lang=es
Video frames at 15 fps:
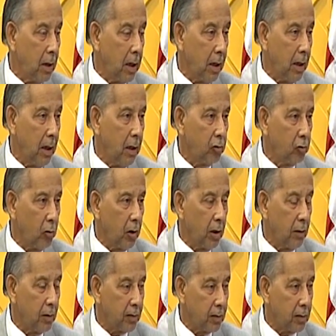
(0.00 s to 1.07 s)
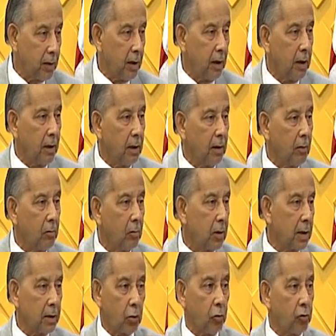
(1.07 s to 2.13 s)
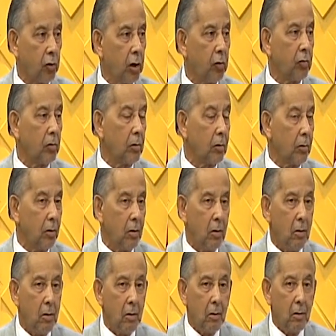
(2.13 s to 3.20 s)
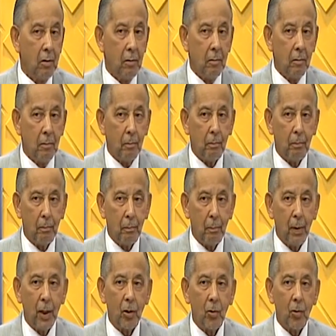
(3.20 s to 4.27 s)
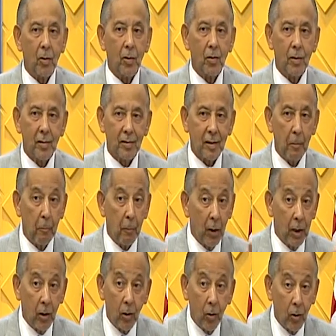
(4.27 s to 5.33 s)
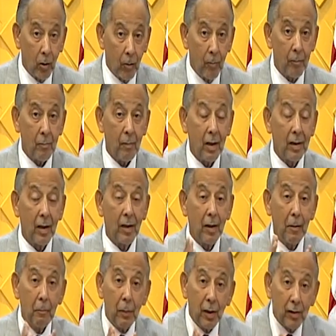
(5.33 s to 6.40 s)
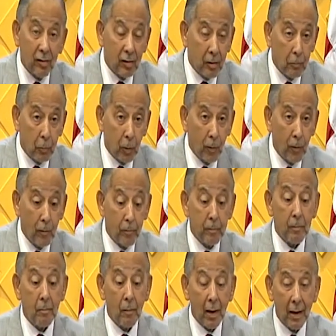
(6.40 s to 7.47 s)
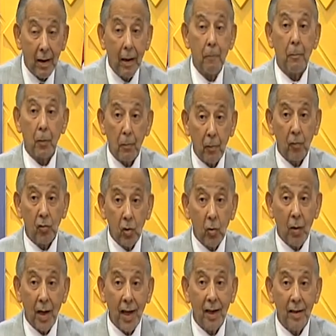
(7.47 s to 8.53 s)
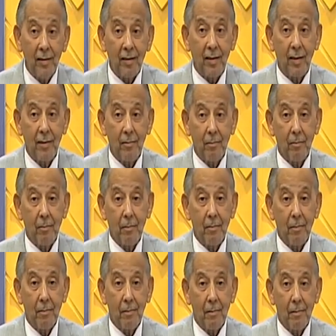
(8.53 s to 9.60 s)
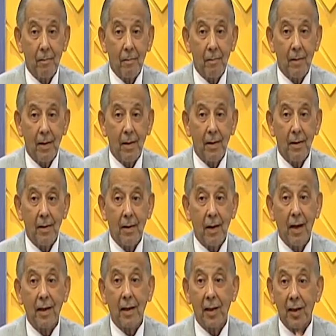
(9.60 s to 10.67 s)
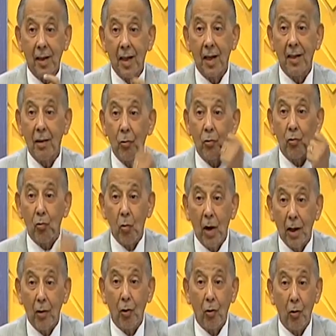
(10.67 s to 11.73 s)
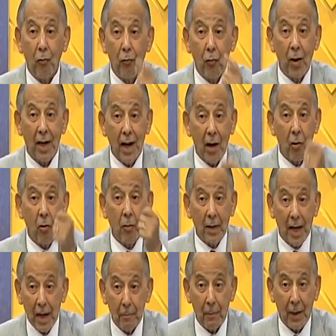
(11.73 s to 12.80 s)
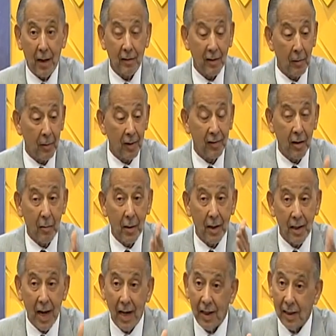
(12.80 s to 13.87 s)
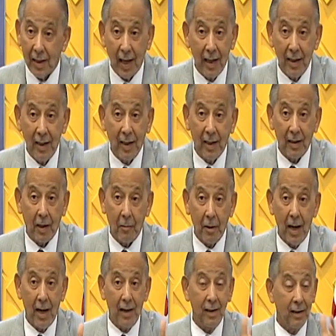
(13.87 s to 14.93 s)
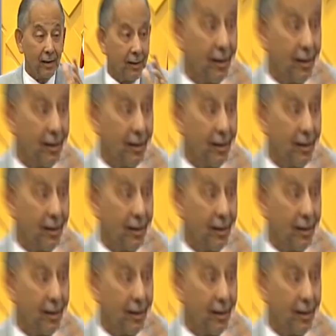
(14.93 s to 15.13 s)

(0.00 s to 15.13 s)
Que eso es eh, un retroceso. Pero se explicó desde el principio que el propósito era ese. Eh, que el que tiene un sueldo lo fuera a cobrar para saber si es verdad que está ahí, que trabaja ahí.